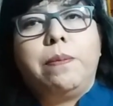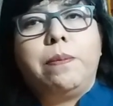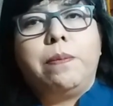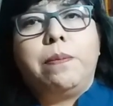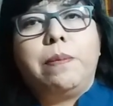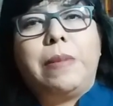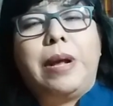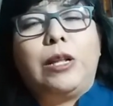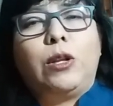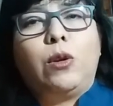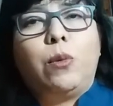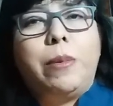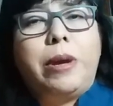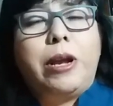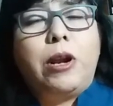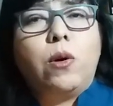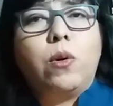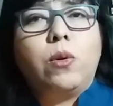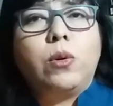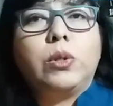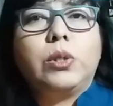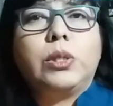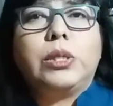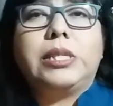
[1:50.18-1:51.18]

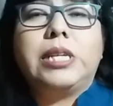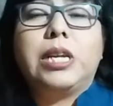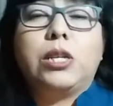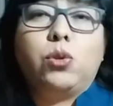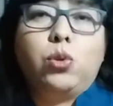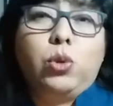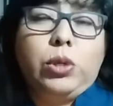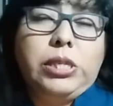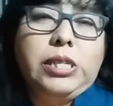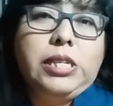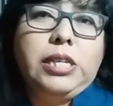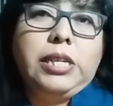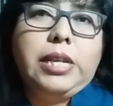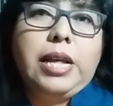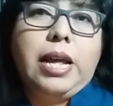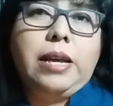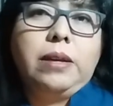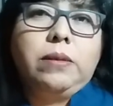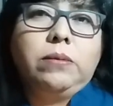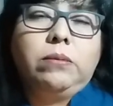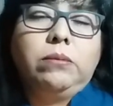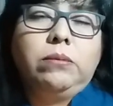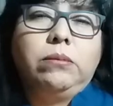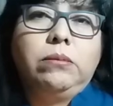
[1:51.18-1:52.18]
Baldomero se suicida,
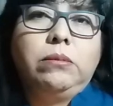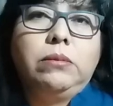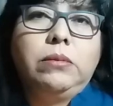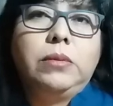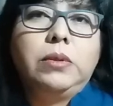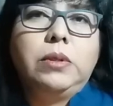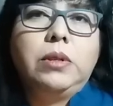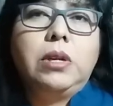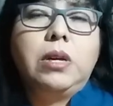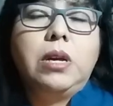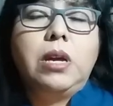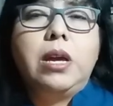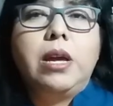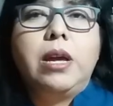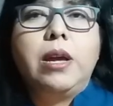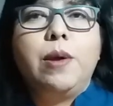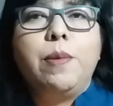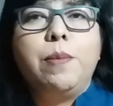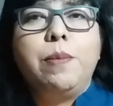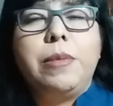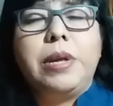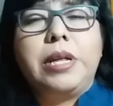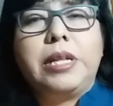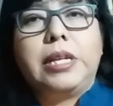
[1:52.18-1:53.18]

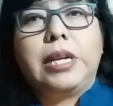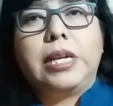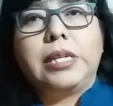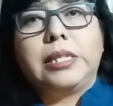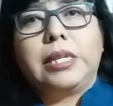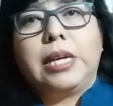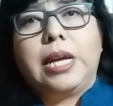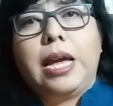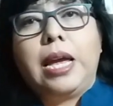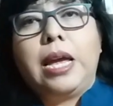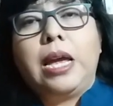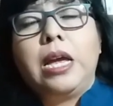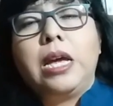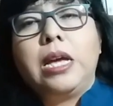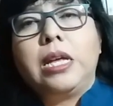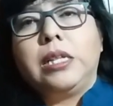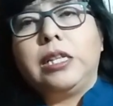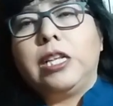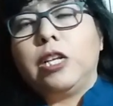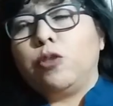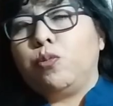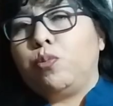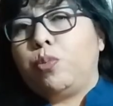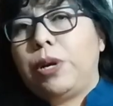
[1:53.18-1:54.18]
mientras que
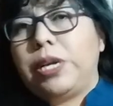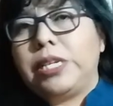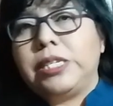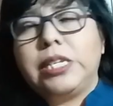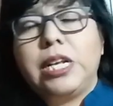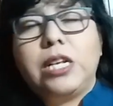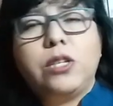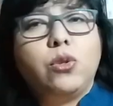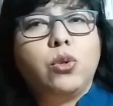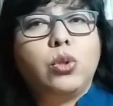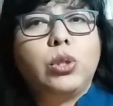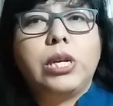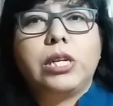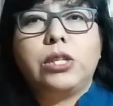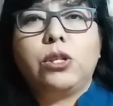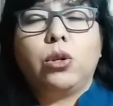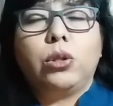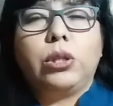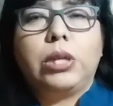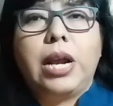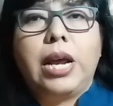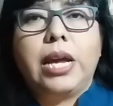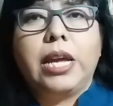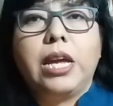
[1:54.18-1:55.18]
después del
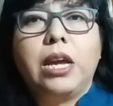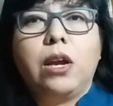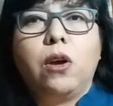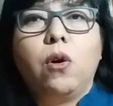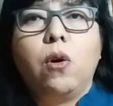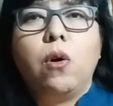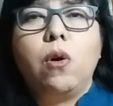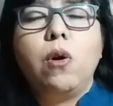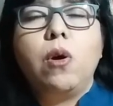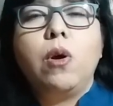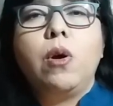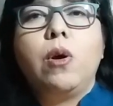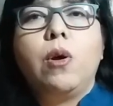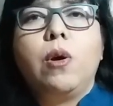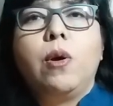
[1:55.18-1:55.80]
suceso trágico,